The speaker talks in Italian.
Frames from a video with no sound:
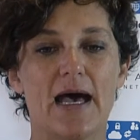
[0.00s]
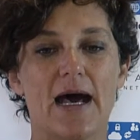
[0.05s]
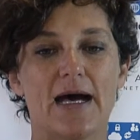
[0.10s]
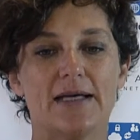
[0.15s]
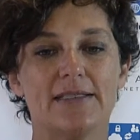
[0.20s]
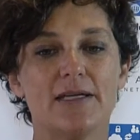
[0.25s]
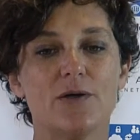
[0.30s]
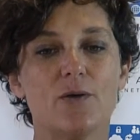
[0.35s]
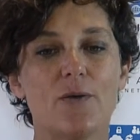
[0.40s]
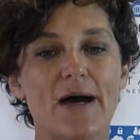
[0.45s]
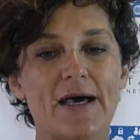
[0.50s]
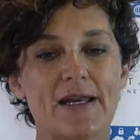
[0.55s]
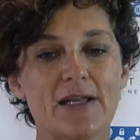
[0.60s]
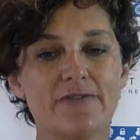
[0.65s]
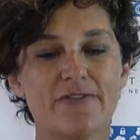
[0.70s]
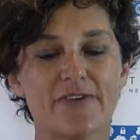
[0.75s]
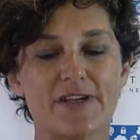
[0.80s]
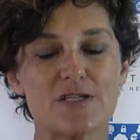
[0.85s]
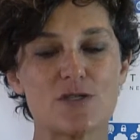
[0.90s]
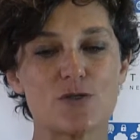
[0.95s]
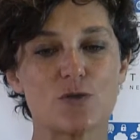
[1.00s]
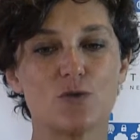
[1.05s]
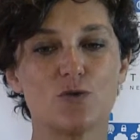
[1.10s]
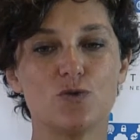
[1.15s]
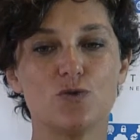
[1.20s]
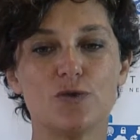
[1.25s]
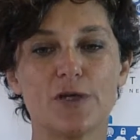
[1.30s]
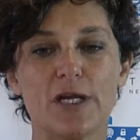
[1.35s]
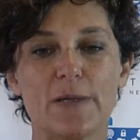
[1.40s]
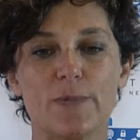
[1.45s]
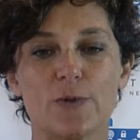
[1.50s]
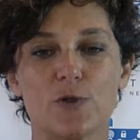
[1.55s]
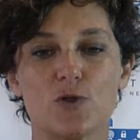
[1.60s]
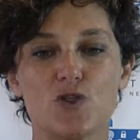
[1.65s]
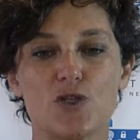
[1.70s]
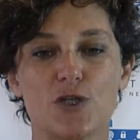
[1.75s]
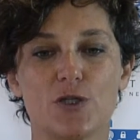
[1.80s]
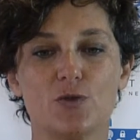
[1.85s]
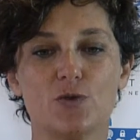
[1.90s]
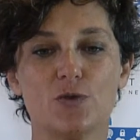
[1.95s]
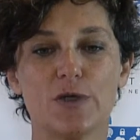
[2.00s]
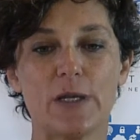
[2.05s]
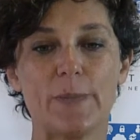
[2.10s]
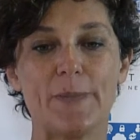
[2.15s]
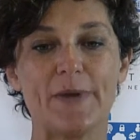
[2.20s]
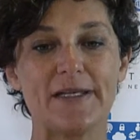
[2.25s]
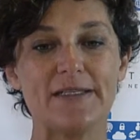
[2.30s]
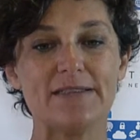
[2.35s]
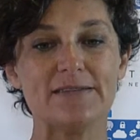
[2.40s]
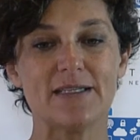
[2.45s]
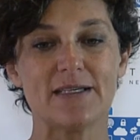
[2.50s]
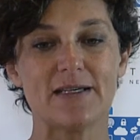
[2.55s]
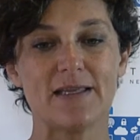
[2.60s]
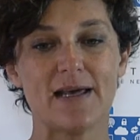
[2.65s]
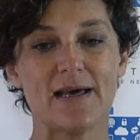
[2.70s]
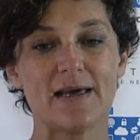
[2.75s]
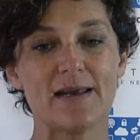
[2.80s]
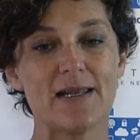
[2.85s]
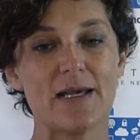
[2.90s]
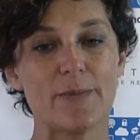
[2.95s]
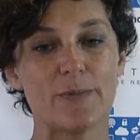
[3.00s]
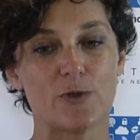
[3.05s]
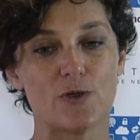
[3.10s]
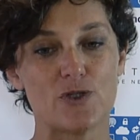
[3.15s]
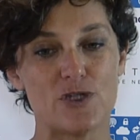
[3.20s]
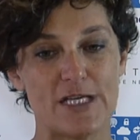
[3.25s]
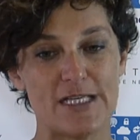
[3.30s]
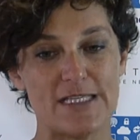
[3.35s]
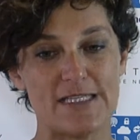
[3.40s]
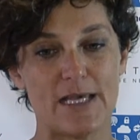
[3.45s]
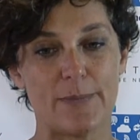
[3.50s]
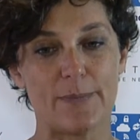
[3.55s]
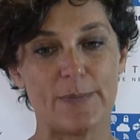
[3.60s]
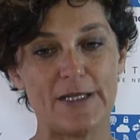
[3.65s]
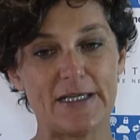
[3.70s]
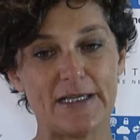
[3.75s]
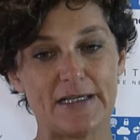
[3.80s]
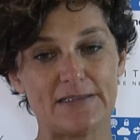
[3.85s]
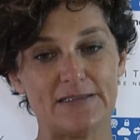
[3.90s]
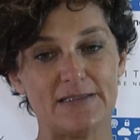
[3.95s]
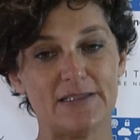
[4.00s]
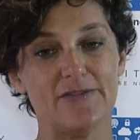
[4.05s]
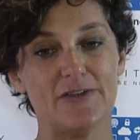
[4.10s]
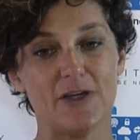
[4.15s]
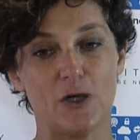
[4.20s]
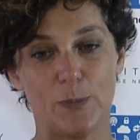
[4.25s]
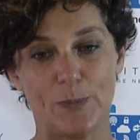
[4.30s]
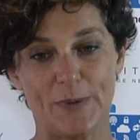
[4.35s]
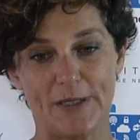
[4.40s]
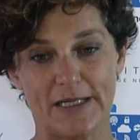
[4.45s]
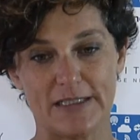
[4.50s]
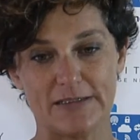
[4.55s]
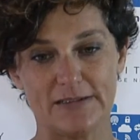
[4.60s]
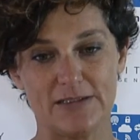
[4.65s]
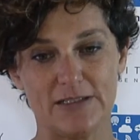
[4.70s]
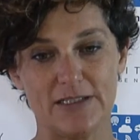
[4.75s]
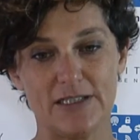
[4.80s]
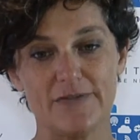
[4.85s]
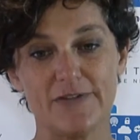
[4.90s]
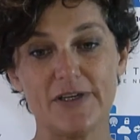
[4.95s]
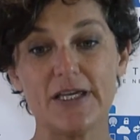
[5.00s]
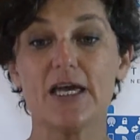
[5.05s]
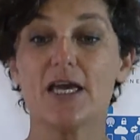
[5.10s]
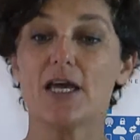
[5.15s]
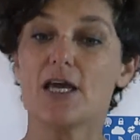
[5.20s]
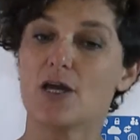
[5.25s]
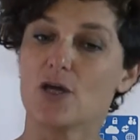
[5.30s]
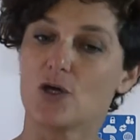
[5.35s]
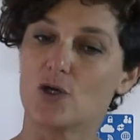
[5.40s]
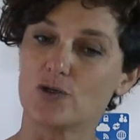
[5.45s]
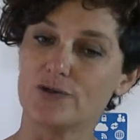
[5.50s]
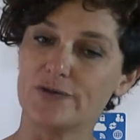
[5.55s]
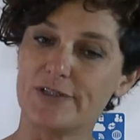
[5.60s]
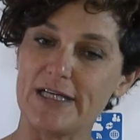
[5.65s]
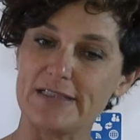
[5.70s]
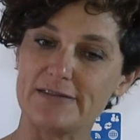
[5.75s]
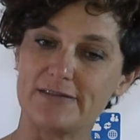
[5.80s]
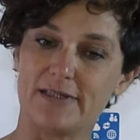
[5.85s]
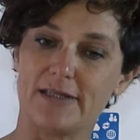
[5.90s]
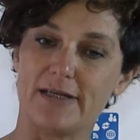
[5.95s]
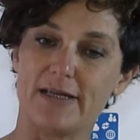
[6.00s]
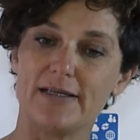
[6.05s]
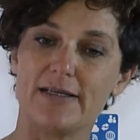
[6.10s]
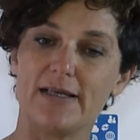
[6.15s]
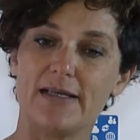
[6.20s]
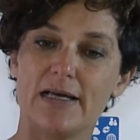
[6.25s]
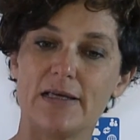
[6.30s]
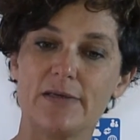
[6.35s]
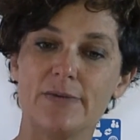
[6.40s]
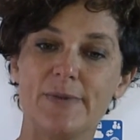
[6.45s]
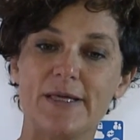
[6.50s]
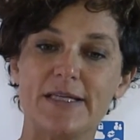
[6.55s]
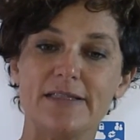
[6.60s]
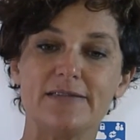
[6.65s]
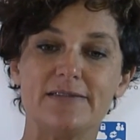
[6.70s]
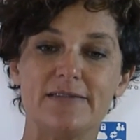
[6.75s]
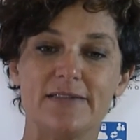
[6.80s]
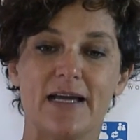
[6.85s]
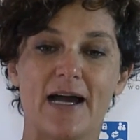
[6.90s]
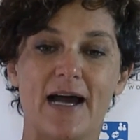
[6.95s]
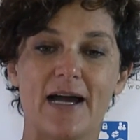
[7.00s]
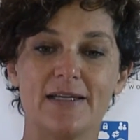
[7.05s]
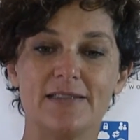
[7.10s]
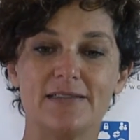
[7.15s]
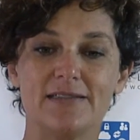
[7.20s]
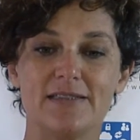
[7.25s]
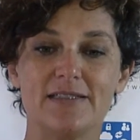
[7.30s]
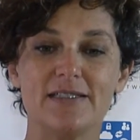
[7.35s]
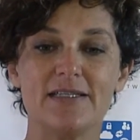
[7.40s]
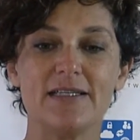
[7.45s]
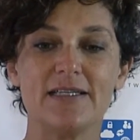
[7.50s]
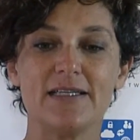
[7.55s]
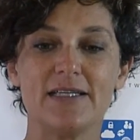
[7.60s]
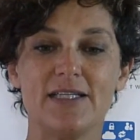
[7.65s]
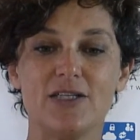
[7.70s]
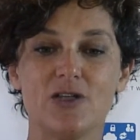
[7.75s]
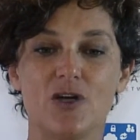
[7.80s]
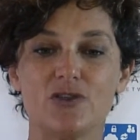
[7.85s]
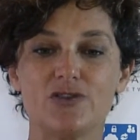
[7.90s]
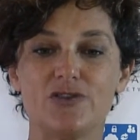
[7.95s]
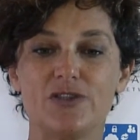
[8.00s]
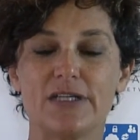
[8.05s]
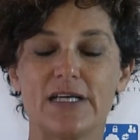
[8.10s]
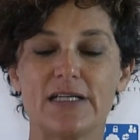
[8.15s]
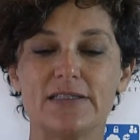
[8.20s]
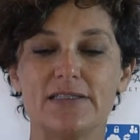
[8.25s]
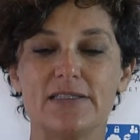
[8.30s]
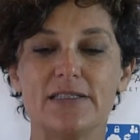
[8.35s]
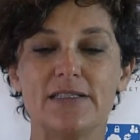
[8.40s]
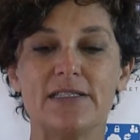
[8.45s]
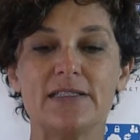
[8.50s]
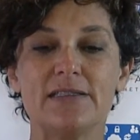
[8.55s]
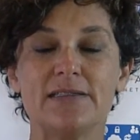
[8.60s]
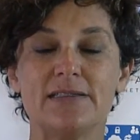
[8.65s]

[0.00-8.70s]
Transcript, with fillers: adeguare infrastrutture e procedure per integrarle a processi applicativi e operativi, connettere gli elementi IT in ottica di